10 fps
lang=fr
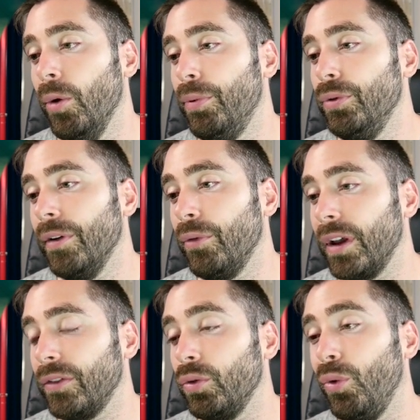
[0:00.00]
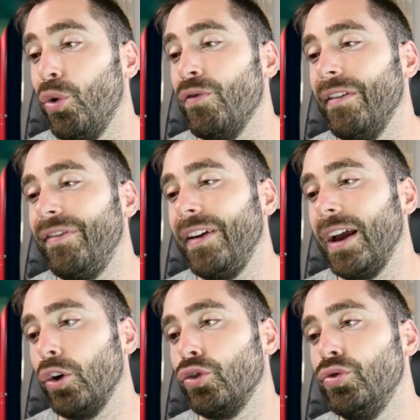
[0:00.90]
un peu d'invocation, on va
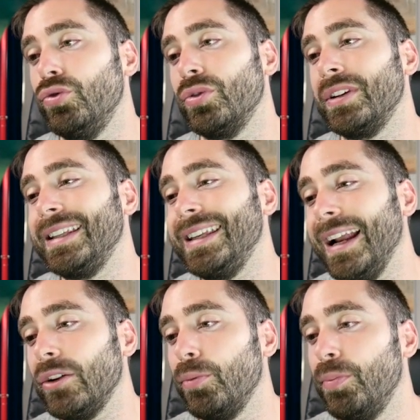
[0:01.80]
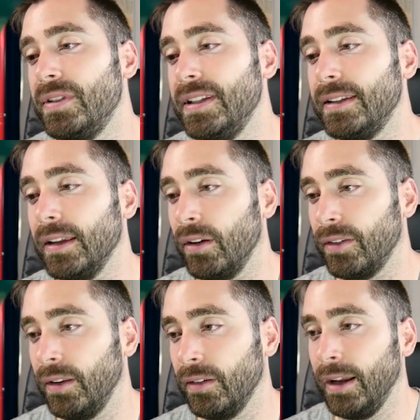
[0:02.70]
faire juste quelques petites... Alors,
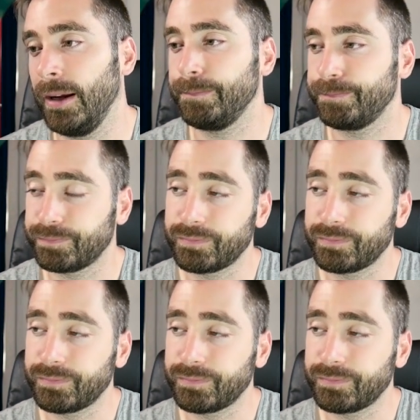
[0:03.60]
c'est là.